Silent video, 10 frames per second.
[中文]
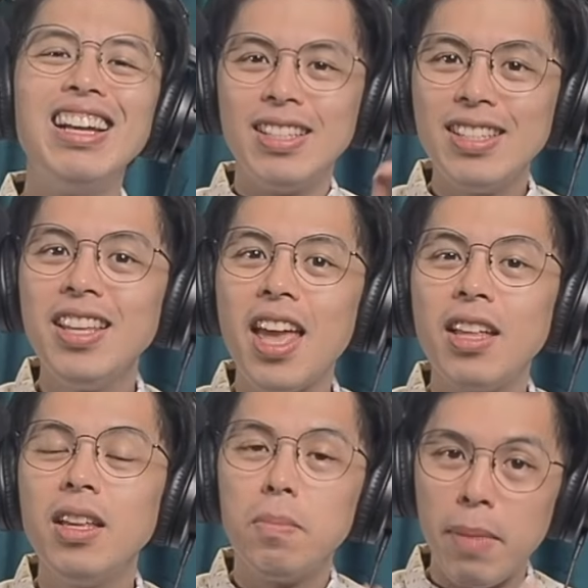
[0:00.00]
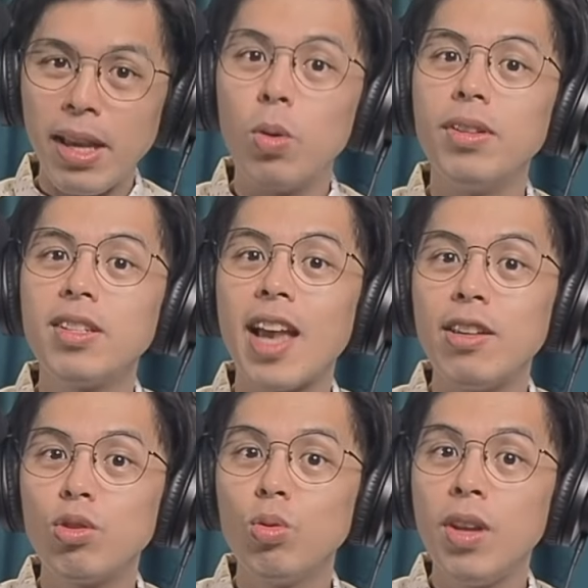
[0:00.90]
今年美国的蝉
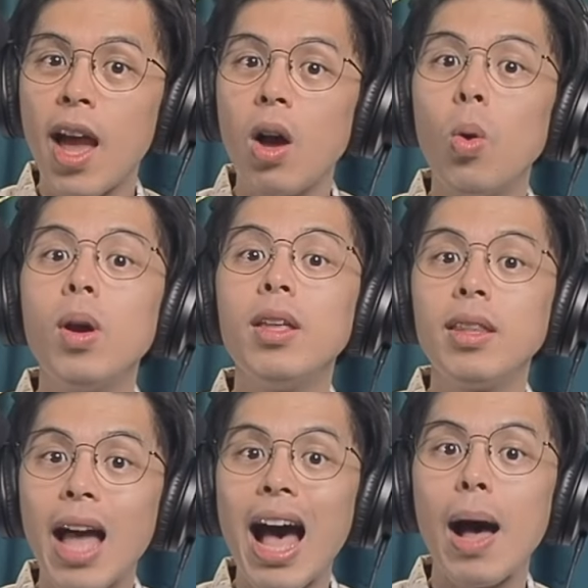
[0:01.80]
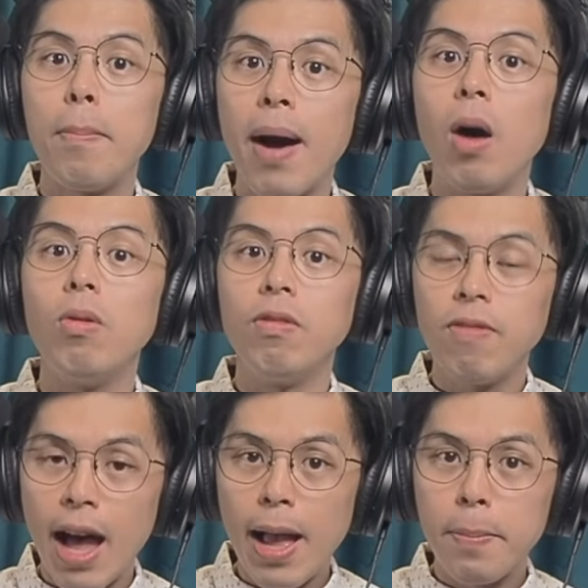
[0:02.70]
数量会大爆
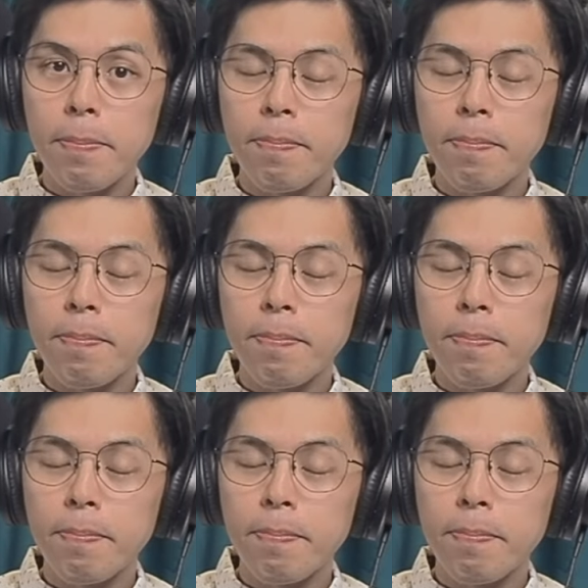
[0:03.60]
发，